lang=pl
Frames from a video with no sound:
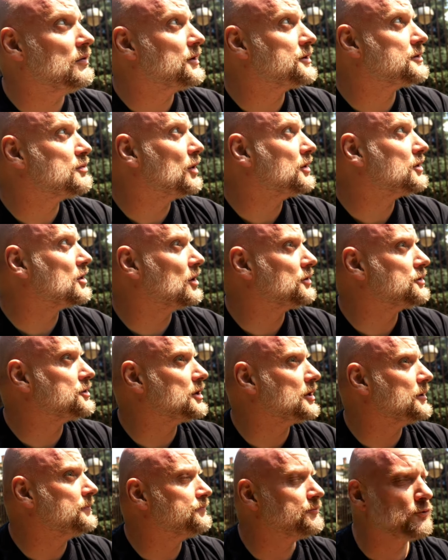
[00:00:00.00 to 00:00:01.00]
Więc moi
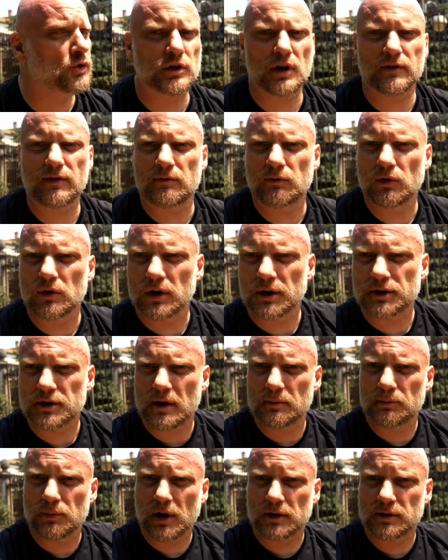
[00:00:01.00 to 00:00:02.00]
drodzy, tutaj wam mogę,
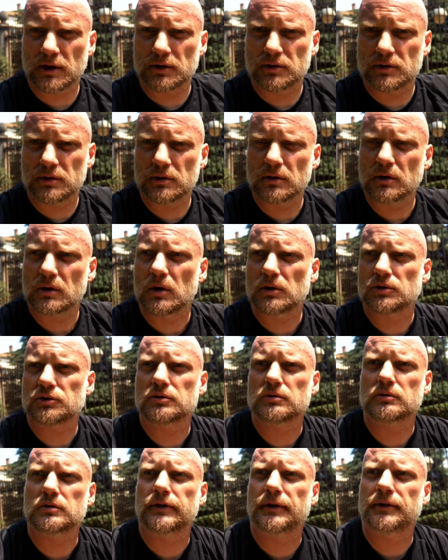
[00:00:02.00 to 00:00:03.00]
chciałem pokazać y,
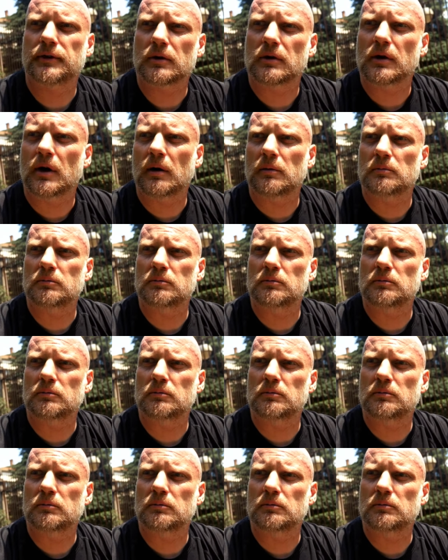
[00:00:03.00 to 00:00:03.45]
kościół świętego